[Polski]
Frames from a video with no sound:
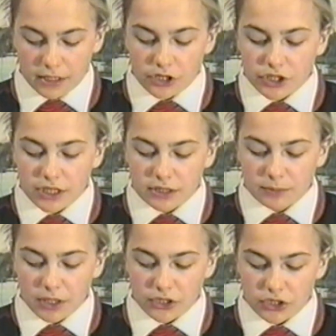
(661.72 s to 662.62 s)
Należy
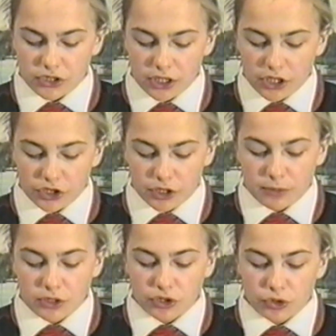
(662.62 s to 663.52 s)
nadmienić,
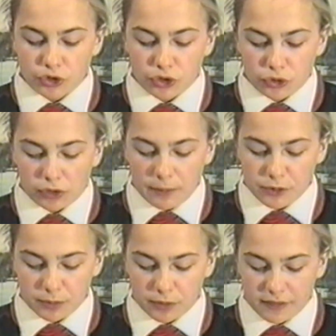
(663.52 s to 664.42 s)
że będzie to już
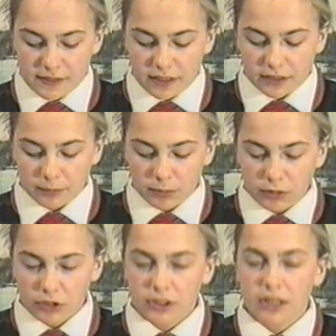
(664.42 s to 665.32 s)
druga przeprowadzka tej
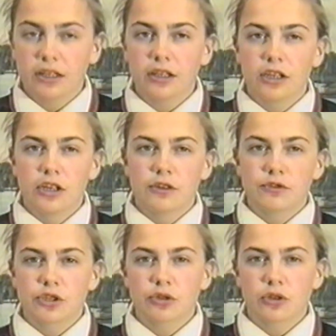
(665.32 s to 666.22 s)
biblioteki
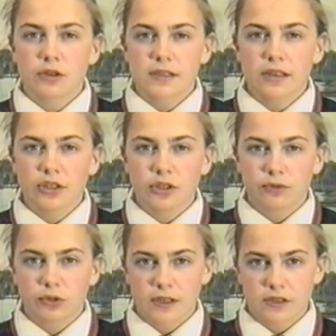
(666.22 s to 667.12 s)
w ciągu
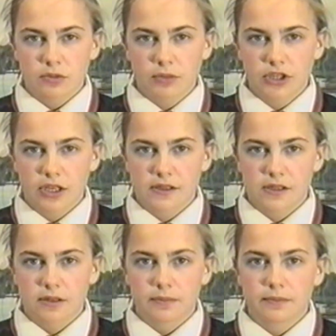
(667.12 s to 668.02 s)
ostatnich 12
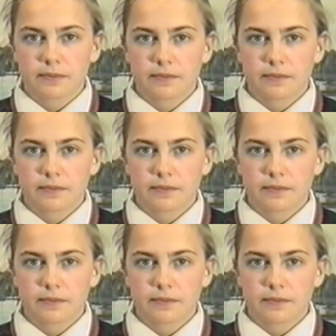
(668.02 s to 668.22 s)
miesięcy.